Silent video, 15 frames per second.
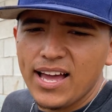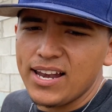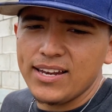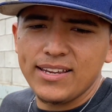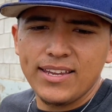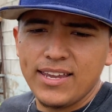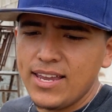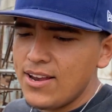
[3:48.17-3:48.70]
al
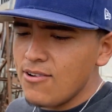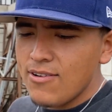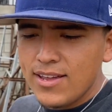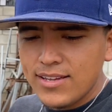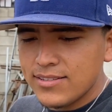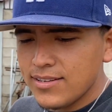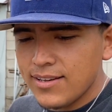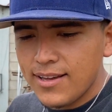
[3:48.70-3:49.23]
kilo hay
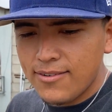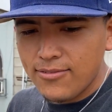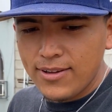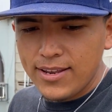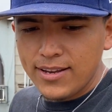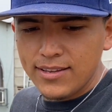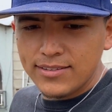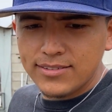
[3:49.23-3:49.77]
que sacar
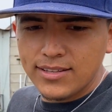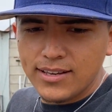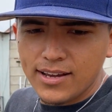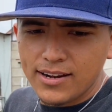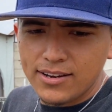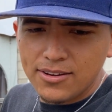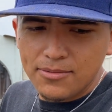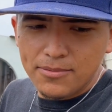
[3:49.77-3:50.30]
feria de este
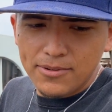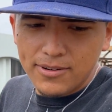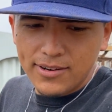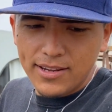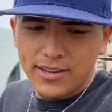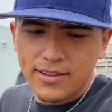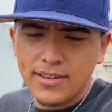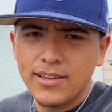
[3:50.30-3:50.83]
carrillo
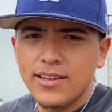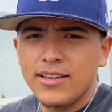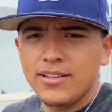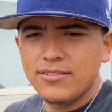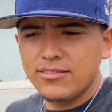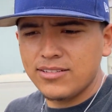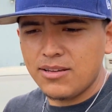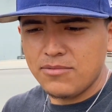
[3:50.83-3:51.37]
porque
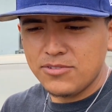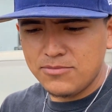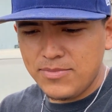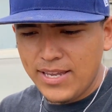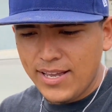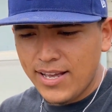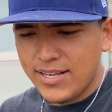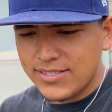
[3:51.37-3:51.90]
nos estamos
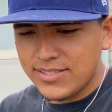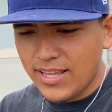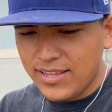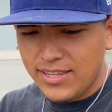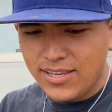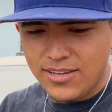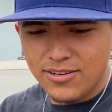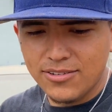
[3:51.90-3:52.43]
bien
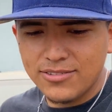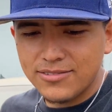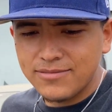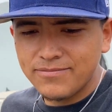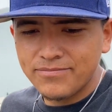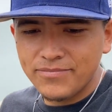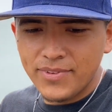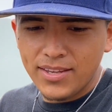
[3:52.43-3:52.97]
gastadillos
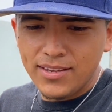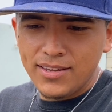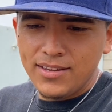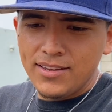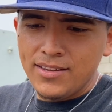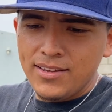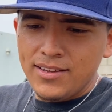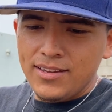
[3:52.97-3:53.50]

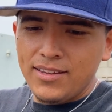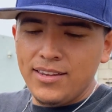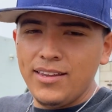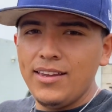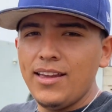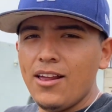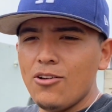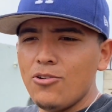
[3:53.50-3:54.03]

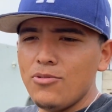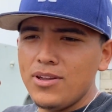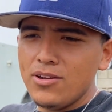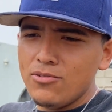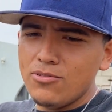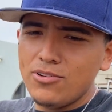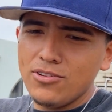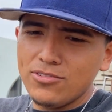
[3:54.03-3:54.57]
y algo bien
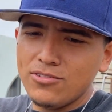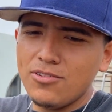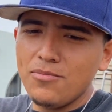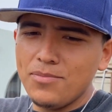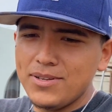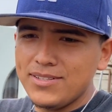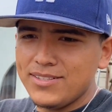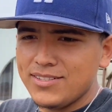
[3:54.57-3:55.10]
curioso
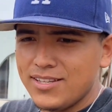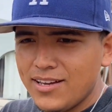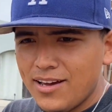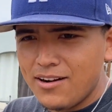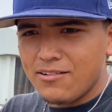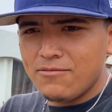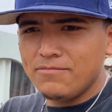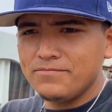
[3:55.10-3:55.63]
compas de este
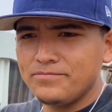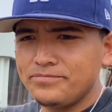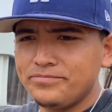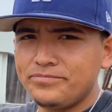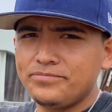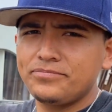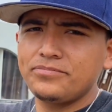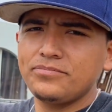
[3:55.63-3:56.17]
carro
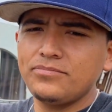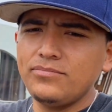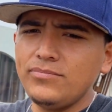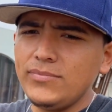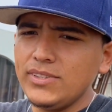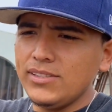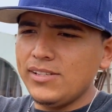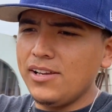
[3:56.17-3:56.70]

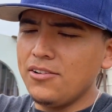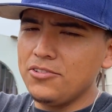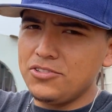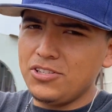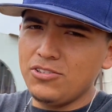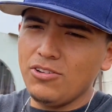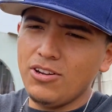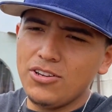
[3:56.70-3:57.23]
se
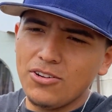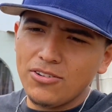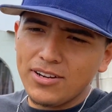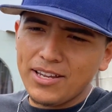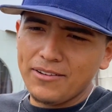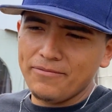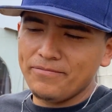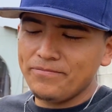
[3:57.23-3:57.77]
consiguió a
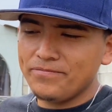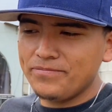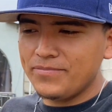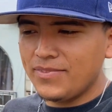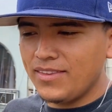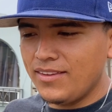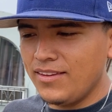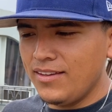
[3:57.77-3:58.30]
Yonke
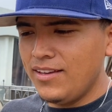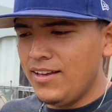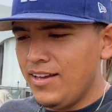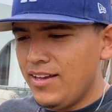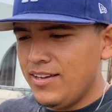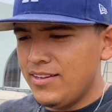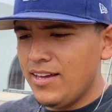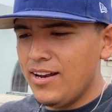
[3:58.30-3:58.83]

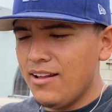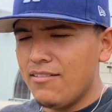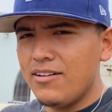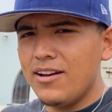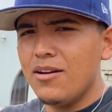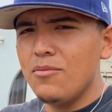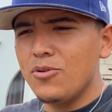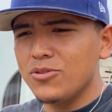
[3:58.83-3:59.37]
y al
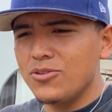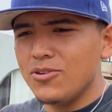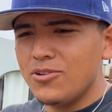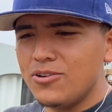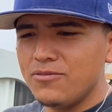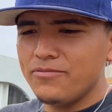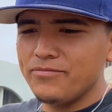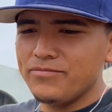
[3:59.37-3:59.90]
abrir el
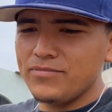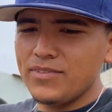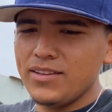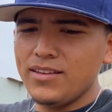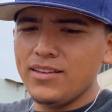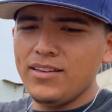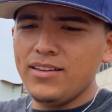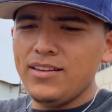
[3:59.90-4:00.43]
motor
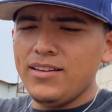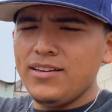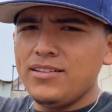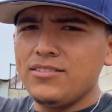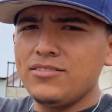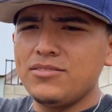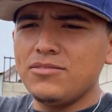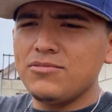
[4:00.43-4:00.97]

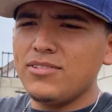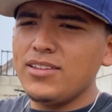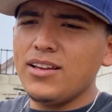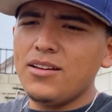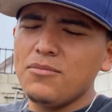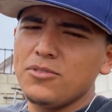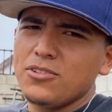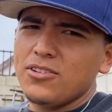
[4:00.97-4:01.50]
nos dimos cuenta
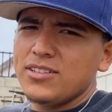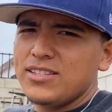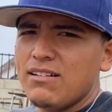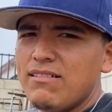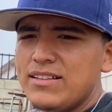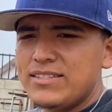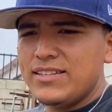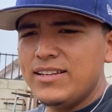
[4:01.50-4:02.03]
que el motor
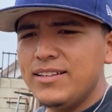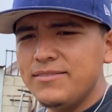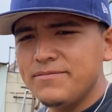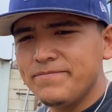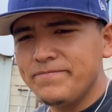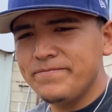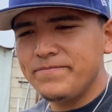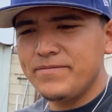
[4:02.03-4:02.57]
estaba al 100,
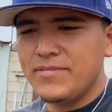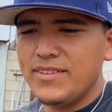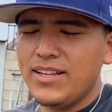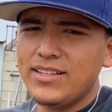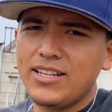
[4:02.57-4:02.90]
la